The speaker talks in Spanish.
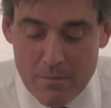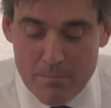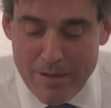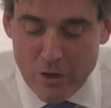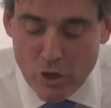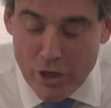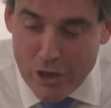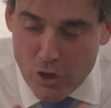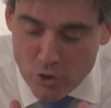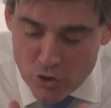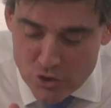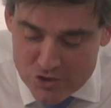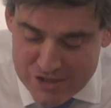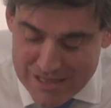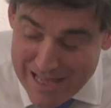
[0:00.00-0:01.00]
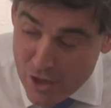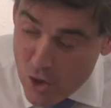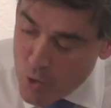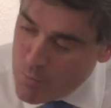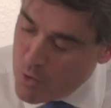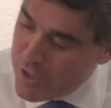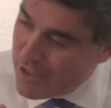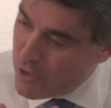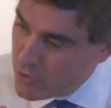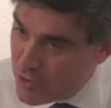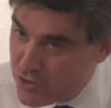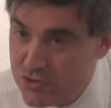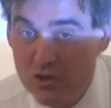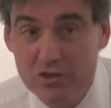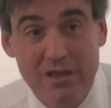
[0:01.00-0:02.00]
Pero reconocía, como
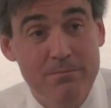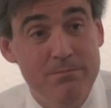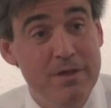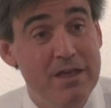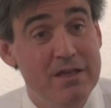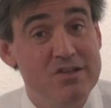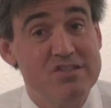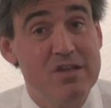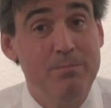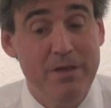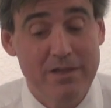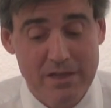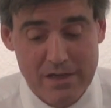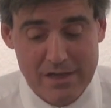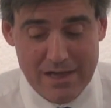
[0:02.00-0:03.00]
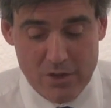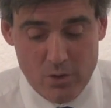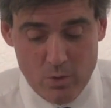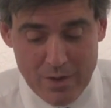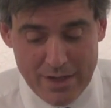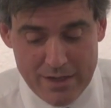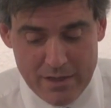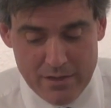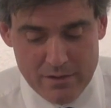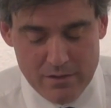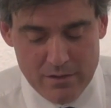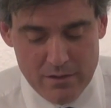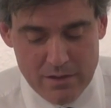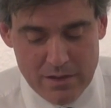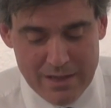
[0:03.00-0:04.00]
reconoció también C. Peter Carruana,
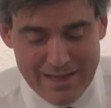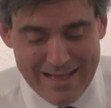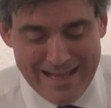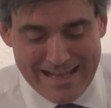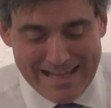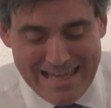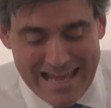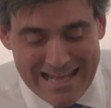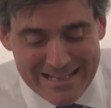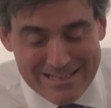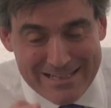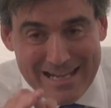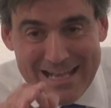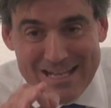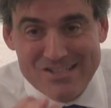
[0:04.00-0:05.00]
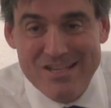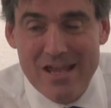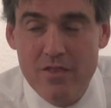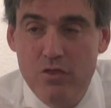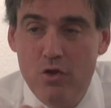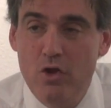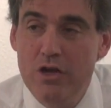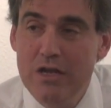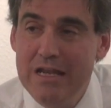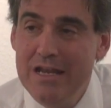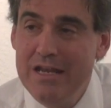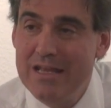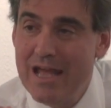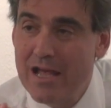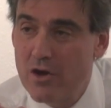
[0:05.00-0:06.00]
que entre esas dos
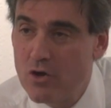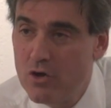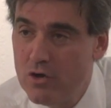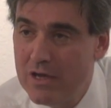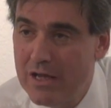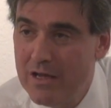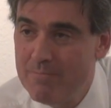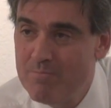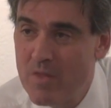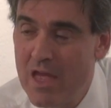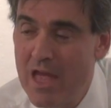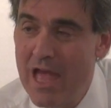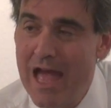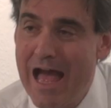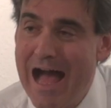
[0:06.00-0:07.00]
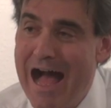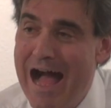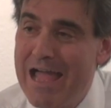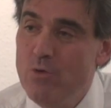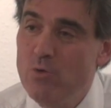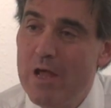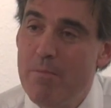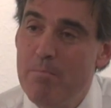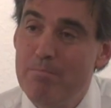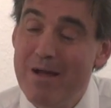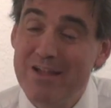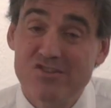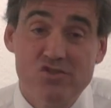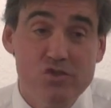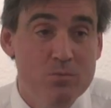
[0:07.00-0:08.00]
líneas rojas hay un
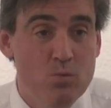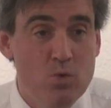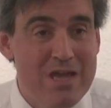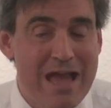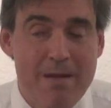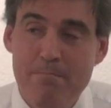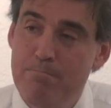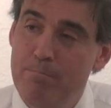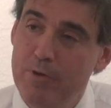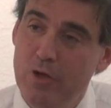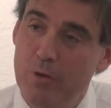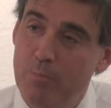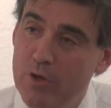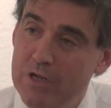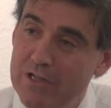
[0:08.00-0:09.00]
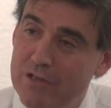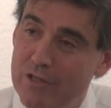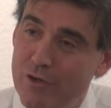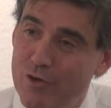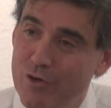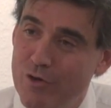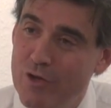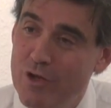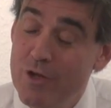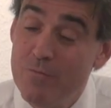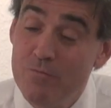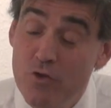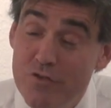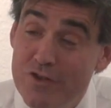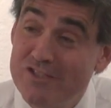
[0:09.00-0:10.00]
espacio muy amplio político
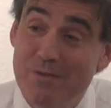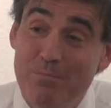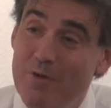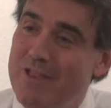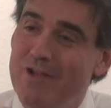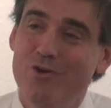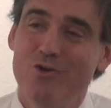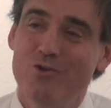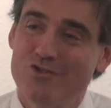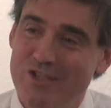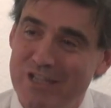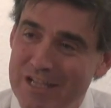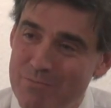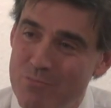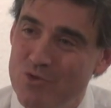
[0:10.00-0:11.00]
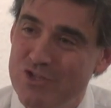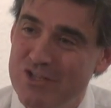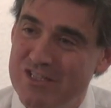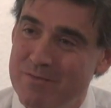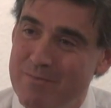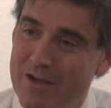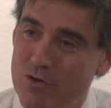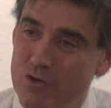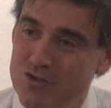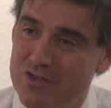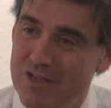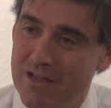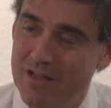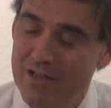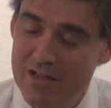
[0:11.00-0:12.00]
donde se pueden conseguir muchísimas
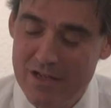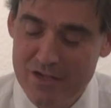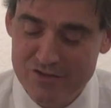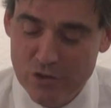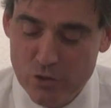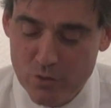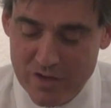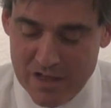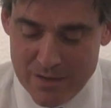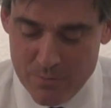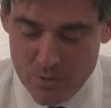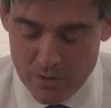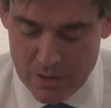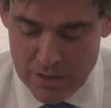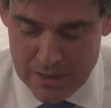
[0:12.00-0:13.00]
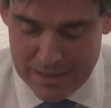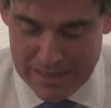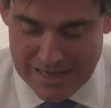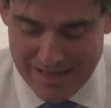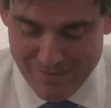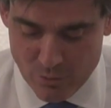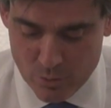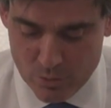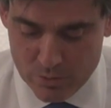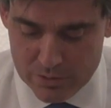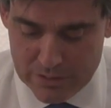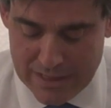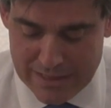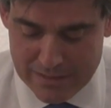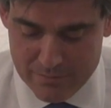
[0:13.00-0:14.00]
cosas si tuviéramos la
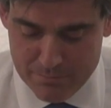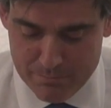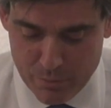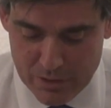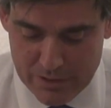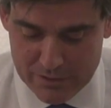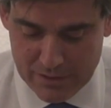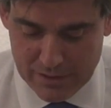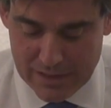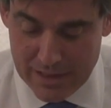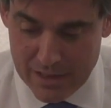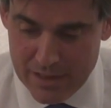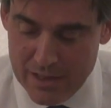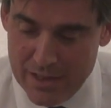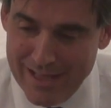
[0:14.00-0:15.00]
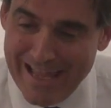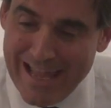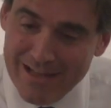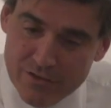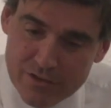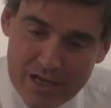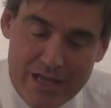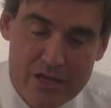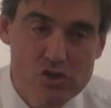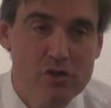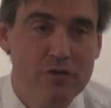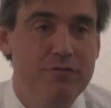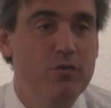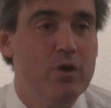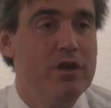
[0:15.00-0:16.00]
voluntad política. Entre
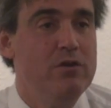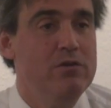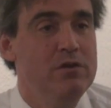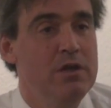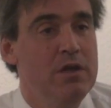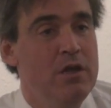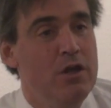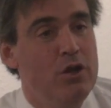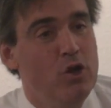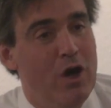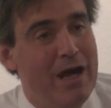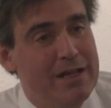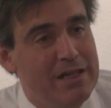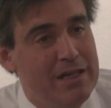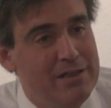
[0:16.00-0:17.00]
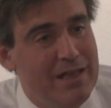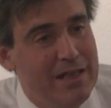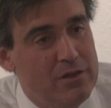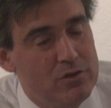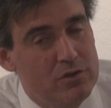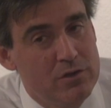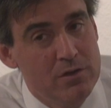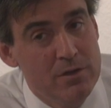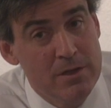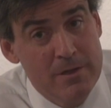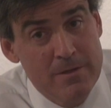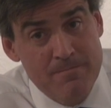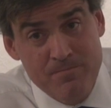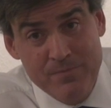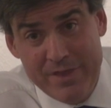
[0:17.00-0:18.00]
ellos fueron los arquitectos
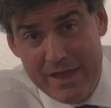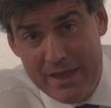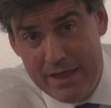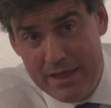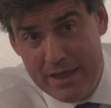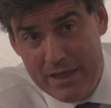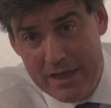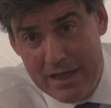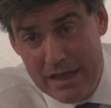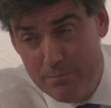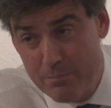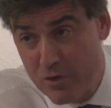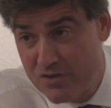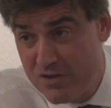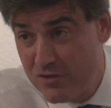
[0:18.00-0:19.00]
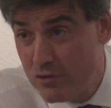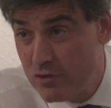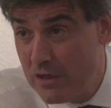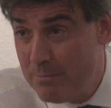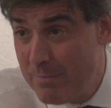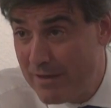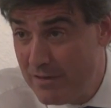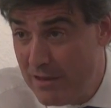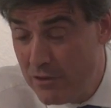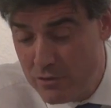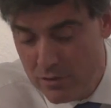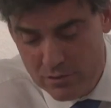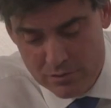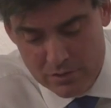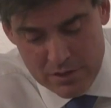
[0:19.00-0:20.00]
del proceso
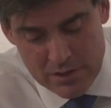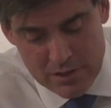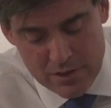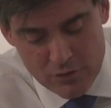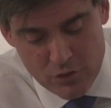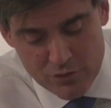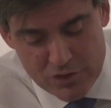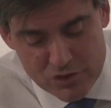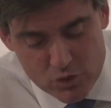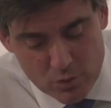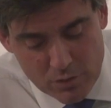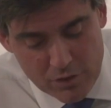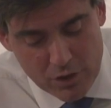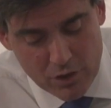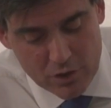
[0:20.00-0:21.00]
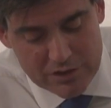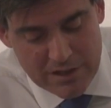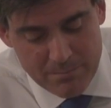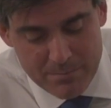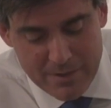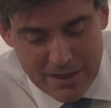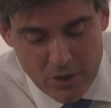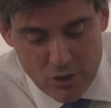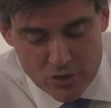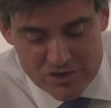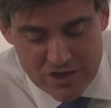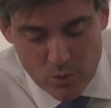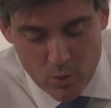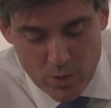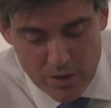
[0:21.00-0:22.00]
tripartito, donde surgió también
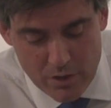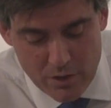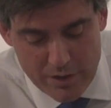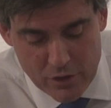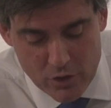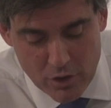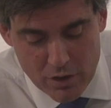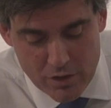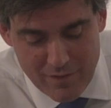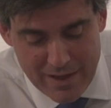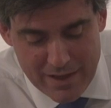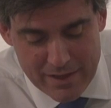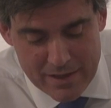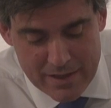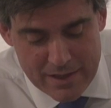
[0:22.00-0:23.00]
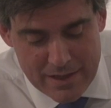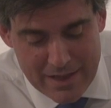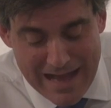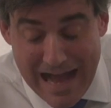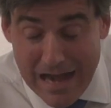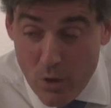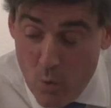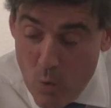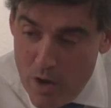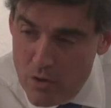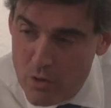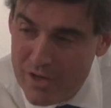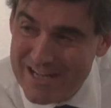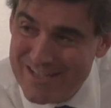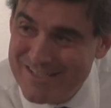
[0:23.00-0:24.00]
los acuerdos de Córdoba,
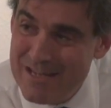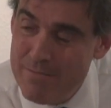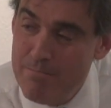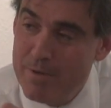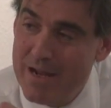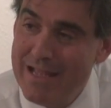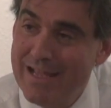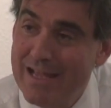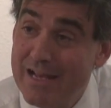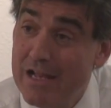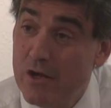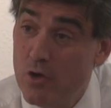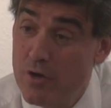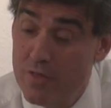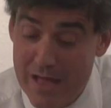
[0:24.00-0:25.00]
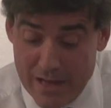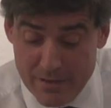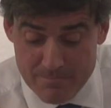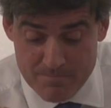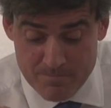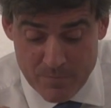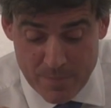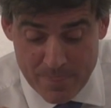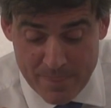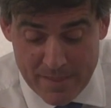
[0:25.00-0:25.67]
acuerdos que siempre hay que recordar